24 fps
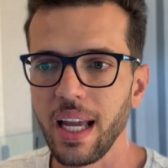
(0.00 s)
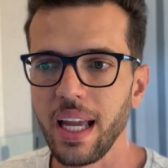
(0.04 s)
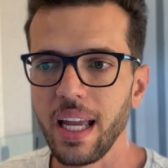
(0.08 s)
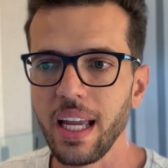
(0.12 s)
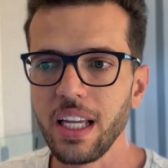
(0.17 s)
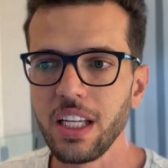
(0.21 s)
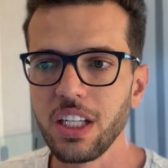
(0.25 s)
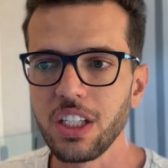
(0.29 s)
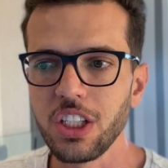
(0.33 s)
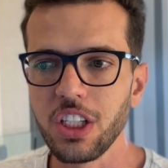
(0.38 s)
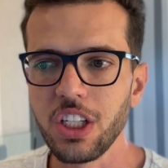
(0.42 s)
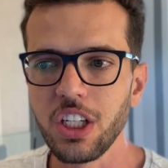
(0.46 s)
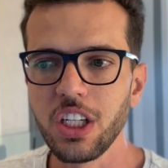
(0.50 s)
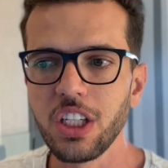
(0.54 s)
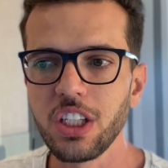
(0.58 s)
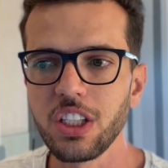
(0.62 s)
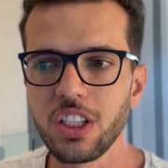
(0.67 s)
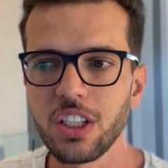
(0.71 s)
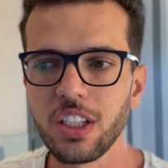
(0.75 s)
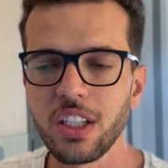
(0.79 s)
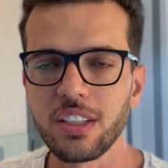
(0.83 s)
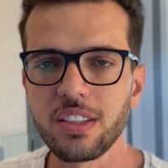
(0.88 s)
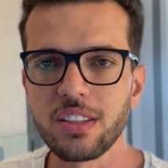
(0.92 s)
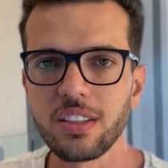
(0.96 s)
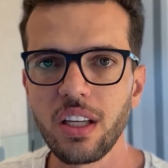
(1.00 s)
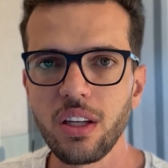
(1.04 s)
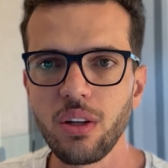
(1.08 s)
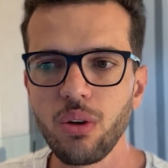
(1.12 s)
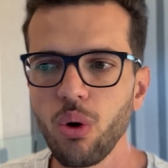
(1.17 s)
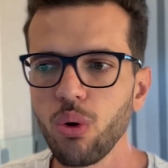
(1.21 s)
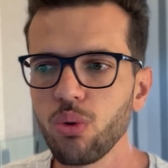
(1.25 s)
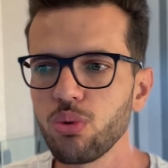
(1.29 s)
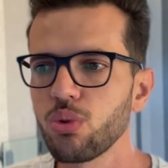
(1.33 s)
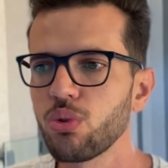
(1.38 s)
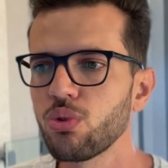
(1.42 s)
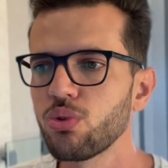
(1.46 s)
Indígenas sem
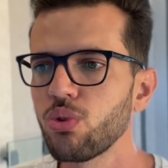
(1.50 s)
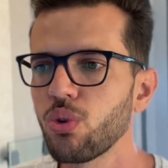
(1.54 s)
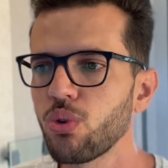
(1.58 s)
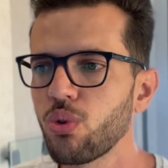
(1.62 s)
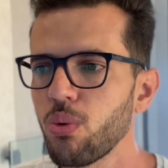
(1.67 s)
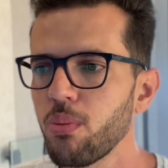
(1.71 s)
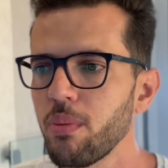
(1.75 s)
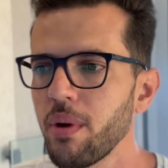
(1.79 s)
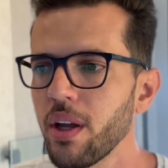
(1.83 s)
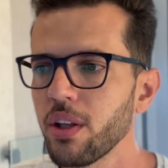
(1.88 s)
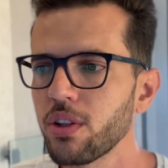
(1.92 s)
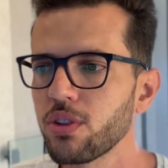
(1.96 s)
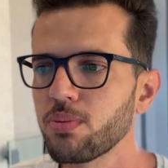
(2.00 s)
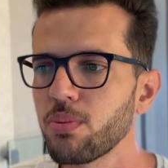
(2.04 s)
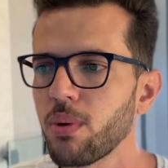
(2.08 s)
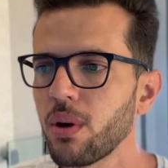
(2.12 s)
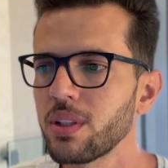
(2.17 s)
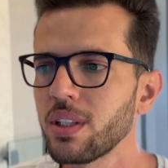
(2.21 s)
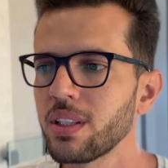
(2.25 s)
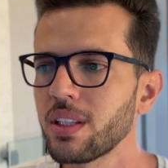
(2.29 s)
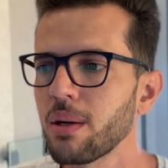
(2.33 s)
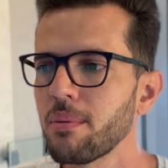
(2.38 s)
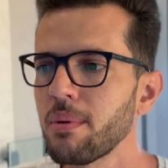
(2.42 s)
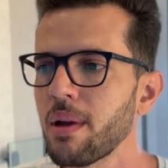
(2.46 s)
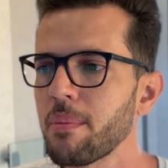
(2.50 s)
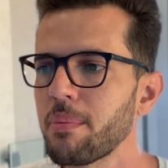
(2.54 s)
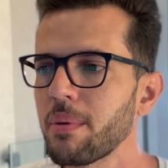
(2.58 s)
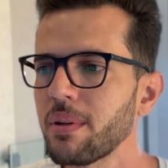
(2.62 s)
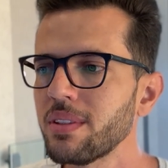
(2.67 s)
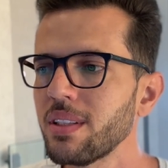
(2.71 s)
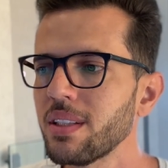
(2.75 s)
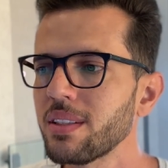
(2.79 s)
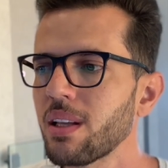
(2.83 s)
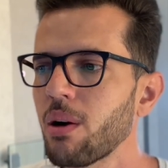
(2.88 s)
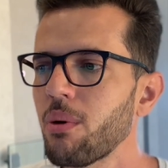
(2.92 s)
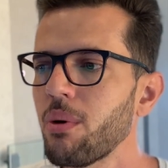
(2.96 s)
outros documentos podem também
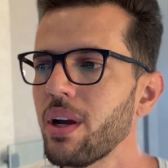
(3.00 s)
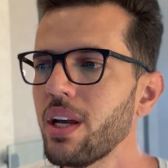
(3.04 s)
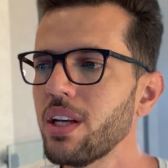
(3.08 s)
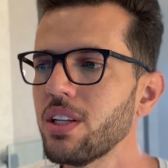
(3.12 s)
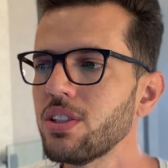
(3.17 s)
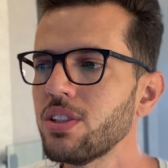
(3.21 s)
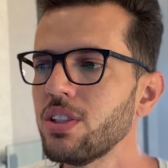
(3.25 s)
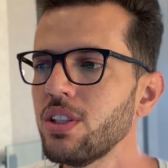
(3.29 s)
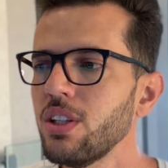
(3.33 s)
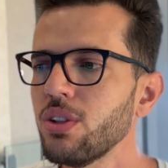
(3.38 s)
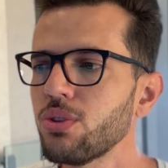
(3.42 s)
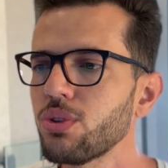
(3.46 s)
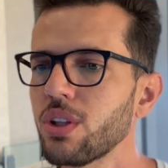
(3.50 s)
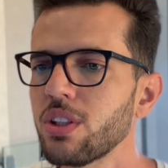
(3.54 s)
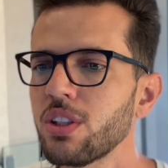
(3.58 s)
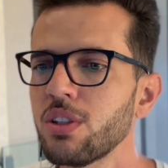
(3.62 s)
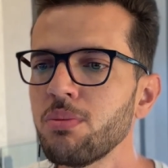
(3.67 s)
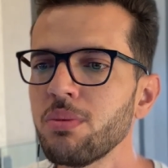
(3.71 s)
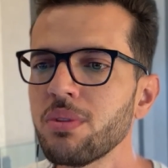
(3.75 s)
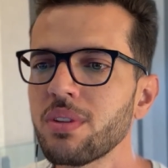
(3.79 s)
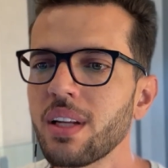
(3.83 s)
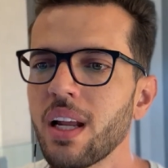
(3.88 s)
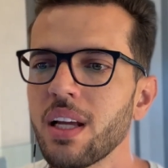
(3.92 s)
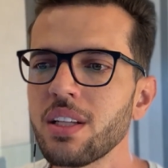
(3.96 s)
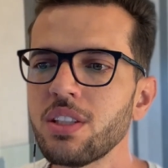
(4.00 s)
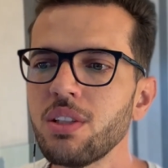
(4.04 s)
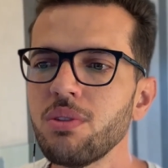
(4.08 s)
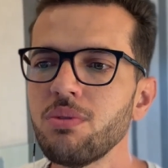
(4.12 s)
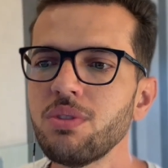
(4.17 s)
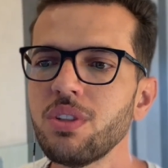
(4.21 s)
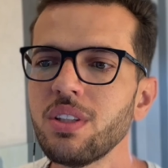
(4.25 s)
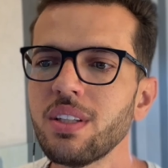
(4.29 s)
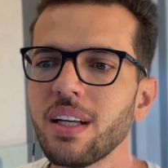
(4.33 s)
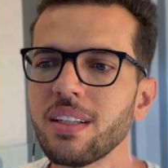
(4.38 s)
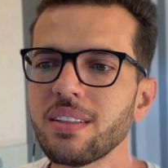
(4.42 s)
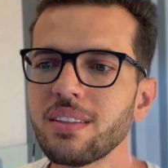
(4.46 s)
apresentar o registro administrativo
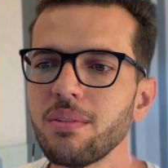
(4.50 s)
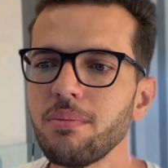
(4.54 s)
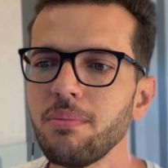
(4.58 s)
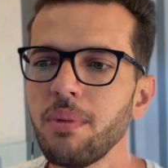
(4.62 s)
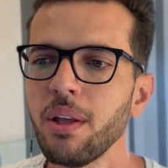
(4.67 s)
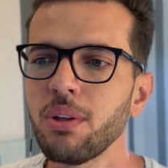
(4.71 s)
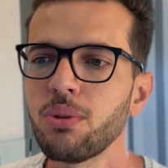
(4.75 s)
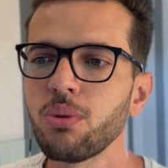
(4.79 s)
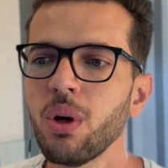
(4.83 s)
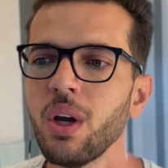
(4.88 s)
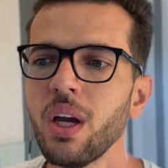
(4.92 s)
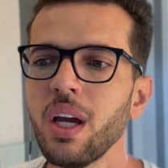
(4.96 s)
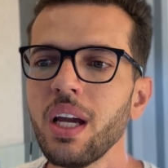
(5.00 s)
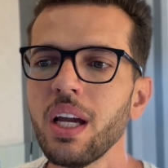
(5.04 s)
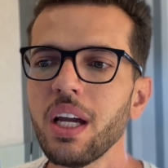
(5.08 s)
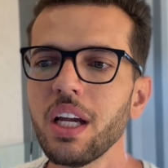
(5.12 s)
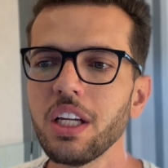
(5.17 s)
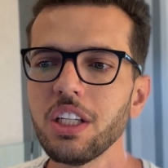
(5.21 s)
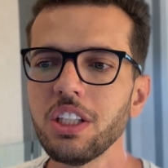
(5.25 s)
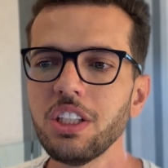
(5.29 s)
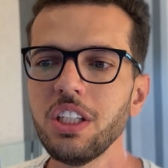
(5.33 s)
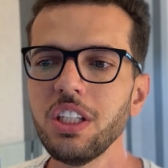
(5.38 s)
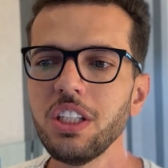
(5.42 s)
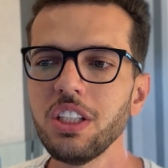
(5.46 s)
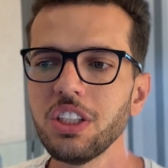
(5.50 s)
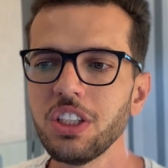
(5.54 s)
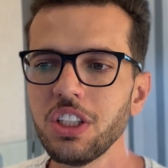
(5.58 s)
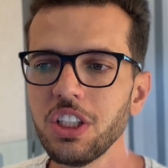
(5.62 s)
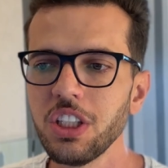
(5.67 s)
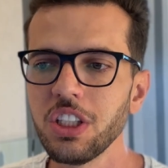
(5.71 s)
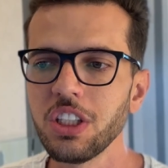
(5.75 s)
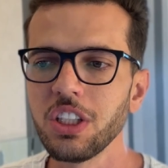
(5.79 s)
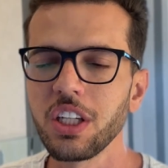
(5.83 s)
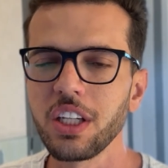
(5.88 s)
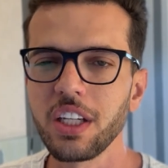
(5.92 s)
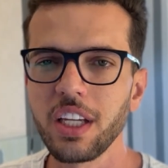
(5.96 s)
de nascimento de
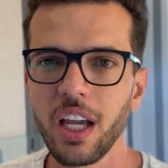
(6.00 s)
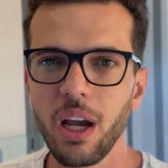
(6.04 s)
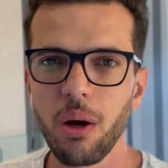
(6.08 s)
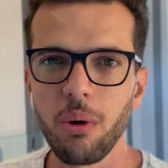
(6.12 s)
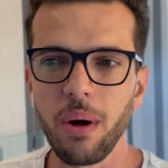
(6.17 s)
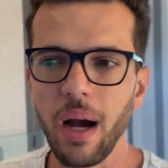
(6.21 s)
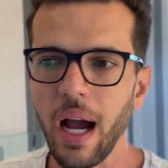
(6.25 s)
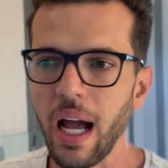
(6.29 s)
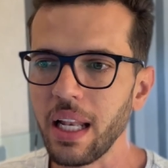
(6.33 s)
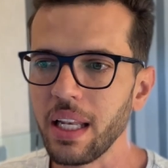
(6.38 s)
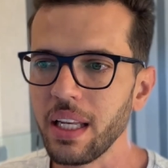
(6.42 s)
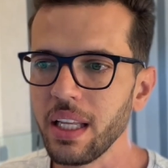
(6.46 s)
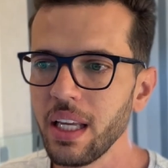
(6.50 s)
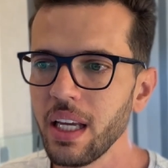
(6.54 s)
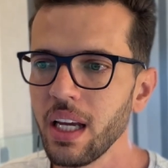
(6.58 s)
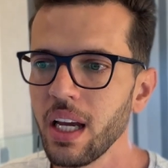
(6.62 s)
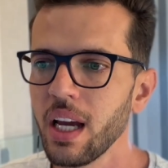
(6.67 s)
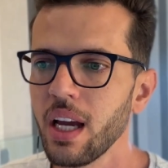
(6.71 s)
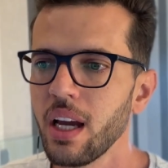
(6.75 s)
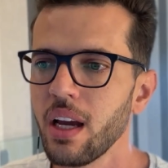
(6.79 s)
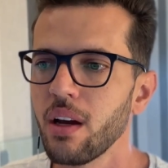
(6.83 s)
indígena, que é o RANI,